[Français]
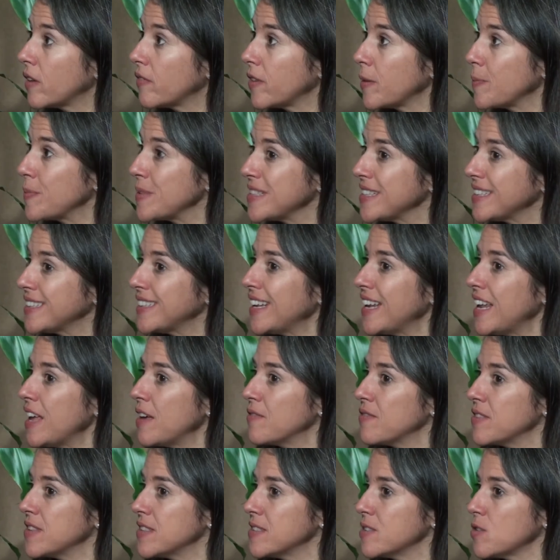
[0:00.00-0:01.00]
Tout à fait. Puis c'était
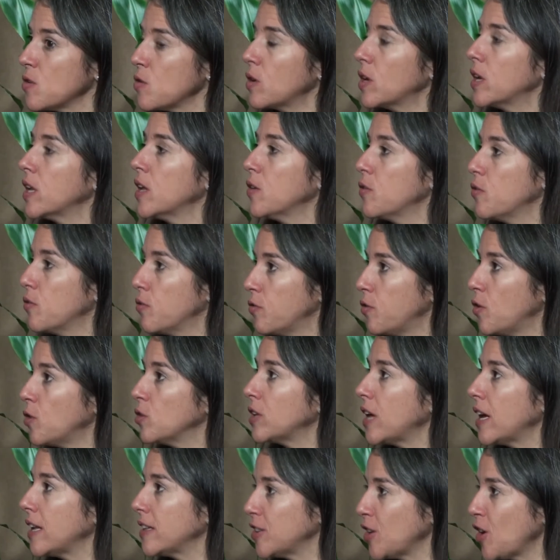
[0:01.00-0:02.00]
la vision que les
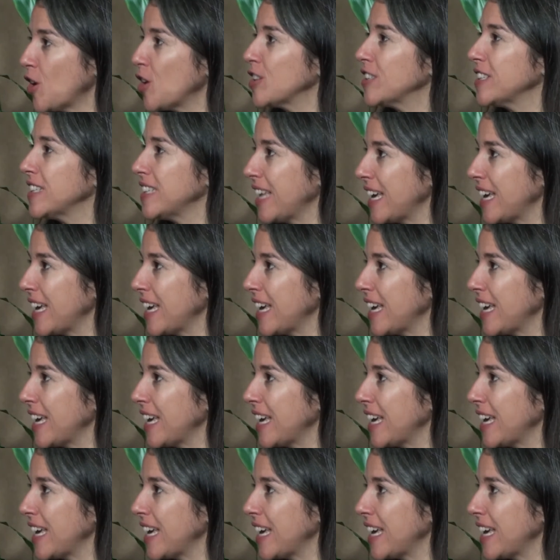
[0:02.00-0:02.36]
fondateurs